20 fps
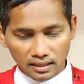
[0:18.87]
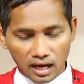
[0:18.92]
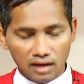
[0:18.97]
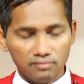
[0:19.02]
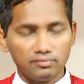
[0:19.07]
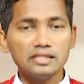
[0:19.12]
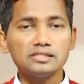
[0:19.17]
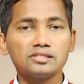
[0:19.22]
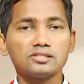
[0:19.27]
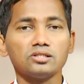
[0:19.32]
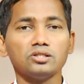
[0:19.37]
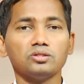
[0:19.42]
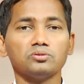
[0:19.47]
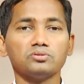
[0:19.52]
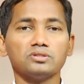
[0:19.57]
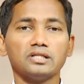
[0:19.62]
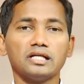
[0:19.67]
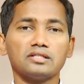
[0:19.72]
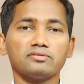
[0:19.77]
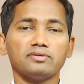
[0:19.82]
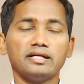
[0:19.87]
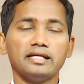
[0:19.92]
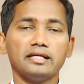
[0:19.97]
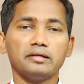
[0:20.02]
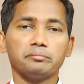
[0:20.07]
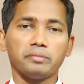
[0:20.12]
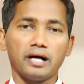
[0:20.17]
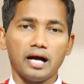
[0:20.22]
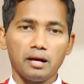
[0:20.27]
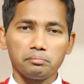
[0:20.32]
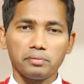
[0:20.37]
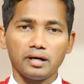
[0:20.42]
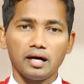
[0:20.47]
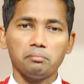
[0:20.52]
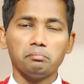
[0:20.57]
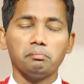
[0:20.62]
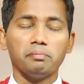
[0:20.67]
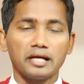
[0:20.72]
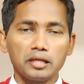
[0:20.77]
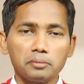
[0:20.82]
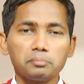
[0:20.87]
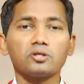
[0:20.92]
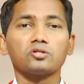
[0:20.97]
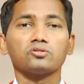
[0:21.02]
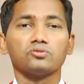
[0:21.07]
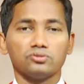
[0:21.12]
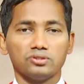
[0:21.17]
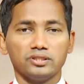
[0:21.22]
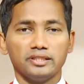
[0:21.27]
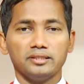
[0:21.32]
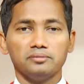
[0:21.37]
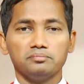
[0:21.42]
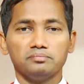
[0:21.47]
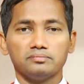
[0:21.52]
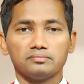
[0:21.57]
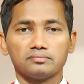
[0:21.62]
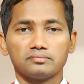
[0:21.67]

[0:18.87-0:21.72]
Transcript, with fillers: ఆ వయసులో ఉన్నటువంటి పాప భయపడుతుంది